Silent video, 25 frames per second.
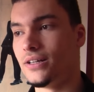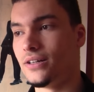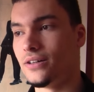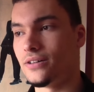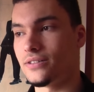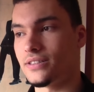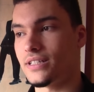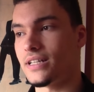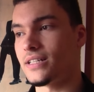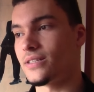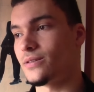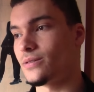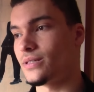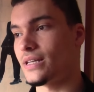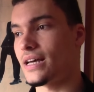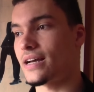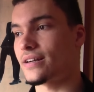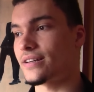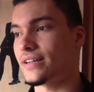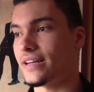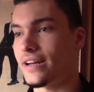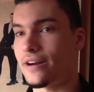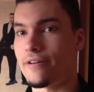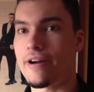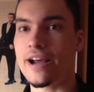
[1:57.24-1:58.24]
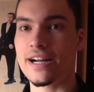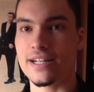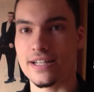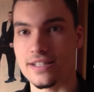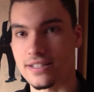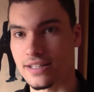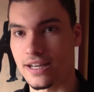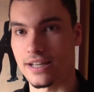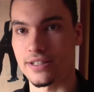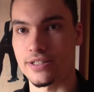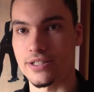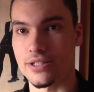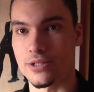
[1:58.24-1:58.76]
und dann zu sagen, der
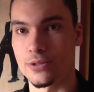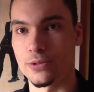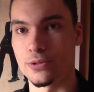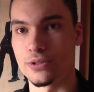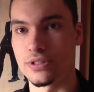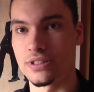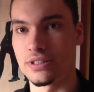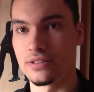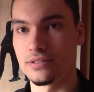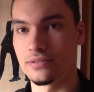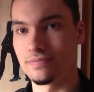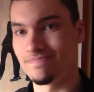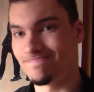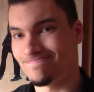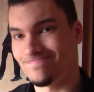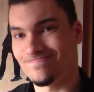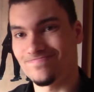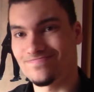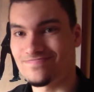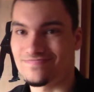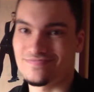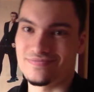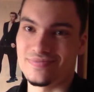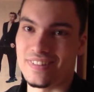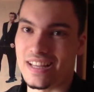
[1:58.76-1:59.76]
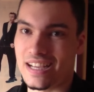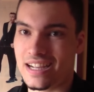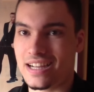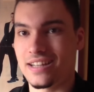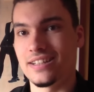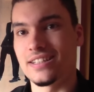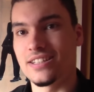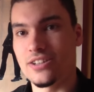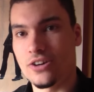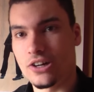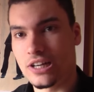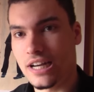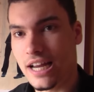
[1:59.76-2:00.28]
Director's Cut ist gut,
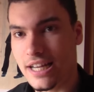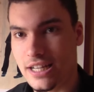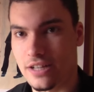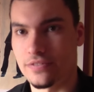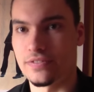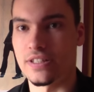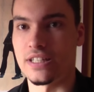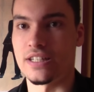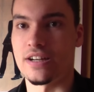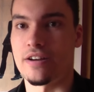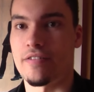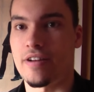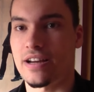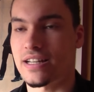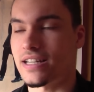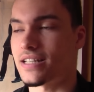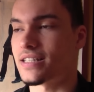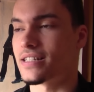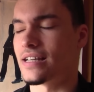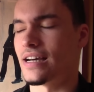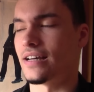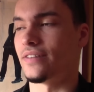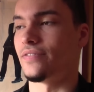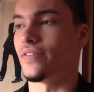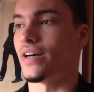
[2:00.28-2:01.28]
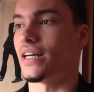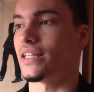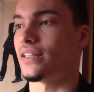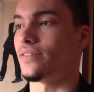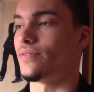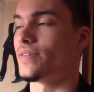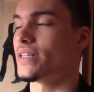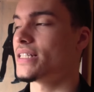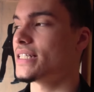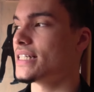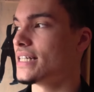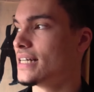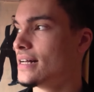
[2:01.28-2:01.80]
kann ich auch gleich auf den Director's Cut
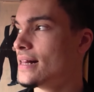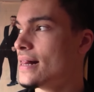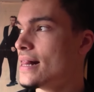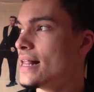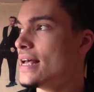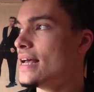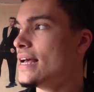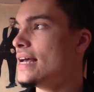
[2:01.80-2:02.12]
warten, wisst ihr?